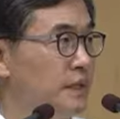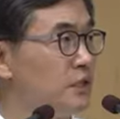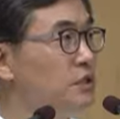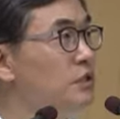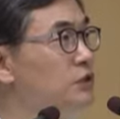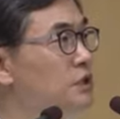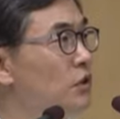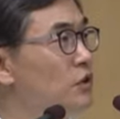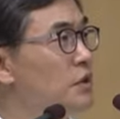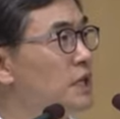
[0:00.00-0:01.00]
그런데 우리는
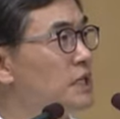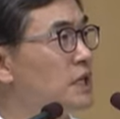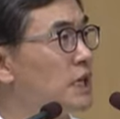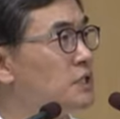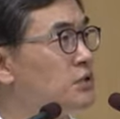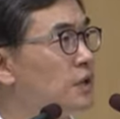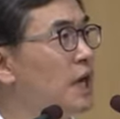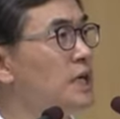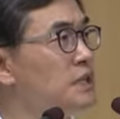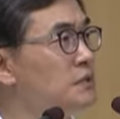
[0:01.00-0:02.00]
얼마나 자주
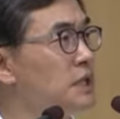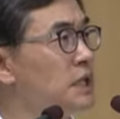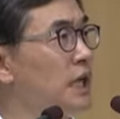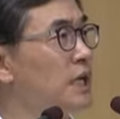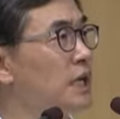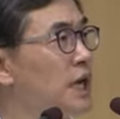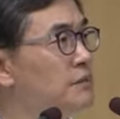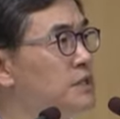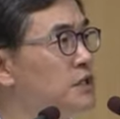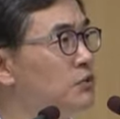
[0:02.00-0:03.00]
하나님께 나의
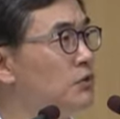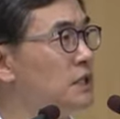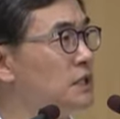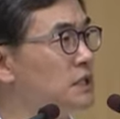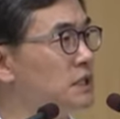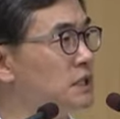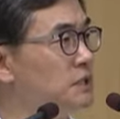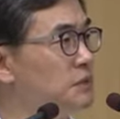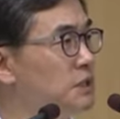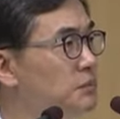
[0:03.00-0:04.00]
감정과
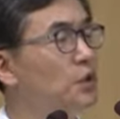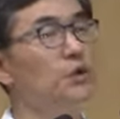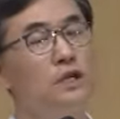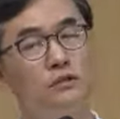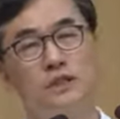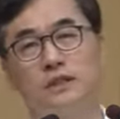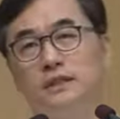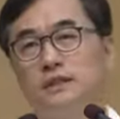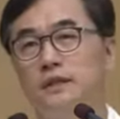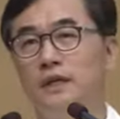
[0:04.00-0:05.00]
느낌을 표현하고 있는
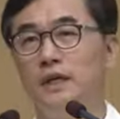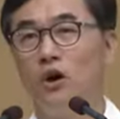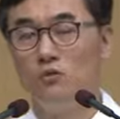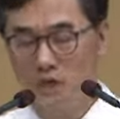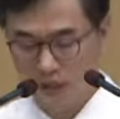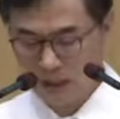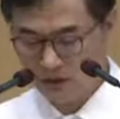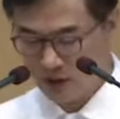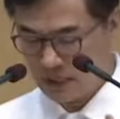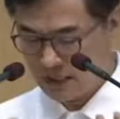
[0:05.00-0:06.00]
얼마나
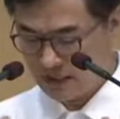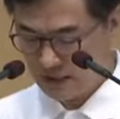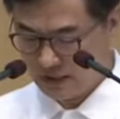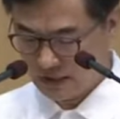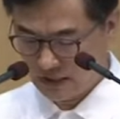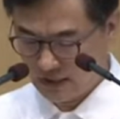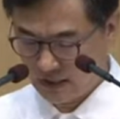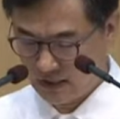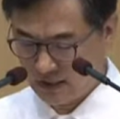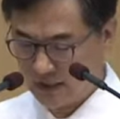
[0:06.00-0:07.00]
자주 하나님께
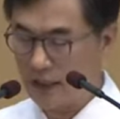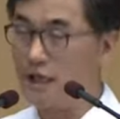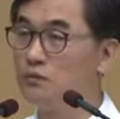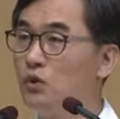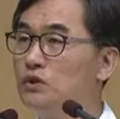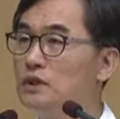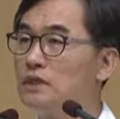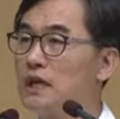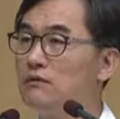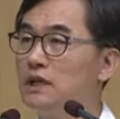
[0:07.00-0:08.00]
나의 모든
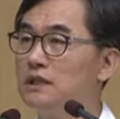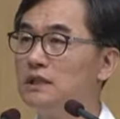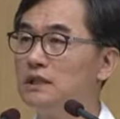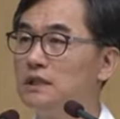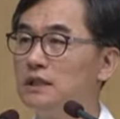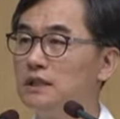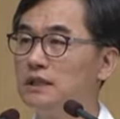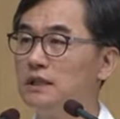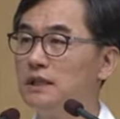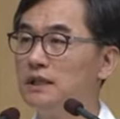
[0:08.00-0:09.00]
상황들을
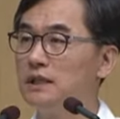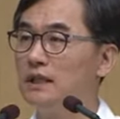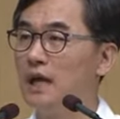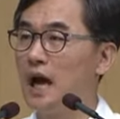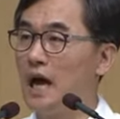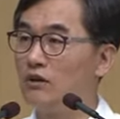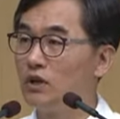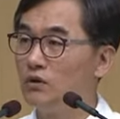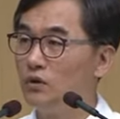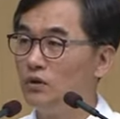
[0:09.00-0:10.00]

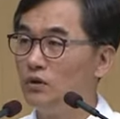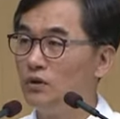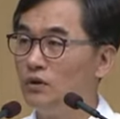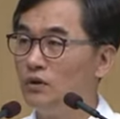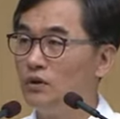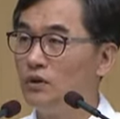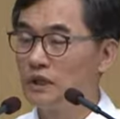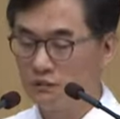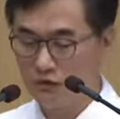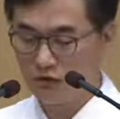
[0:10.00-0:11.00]
아뢰고
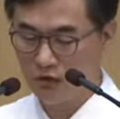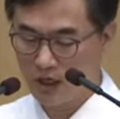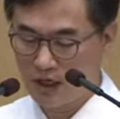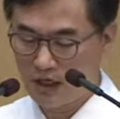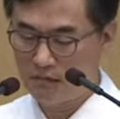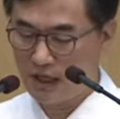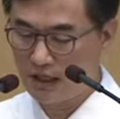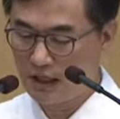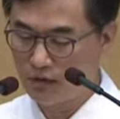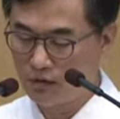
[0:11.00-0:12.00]
그분과
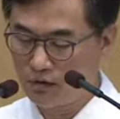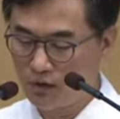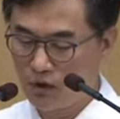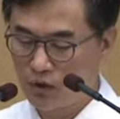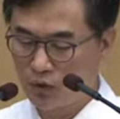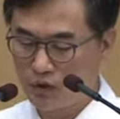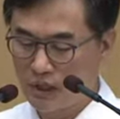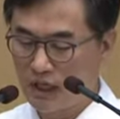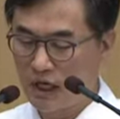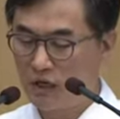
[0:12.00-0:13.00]
만나고
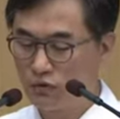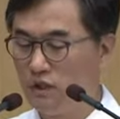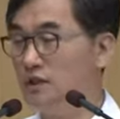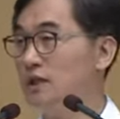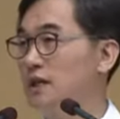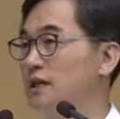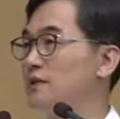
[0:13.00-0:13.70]
교제하고 있는가.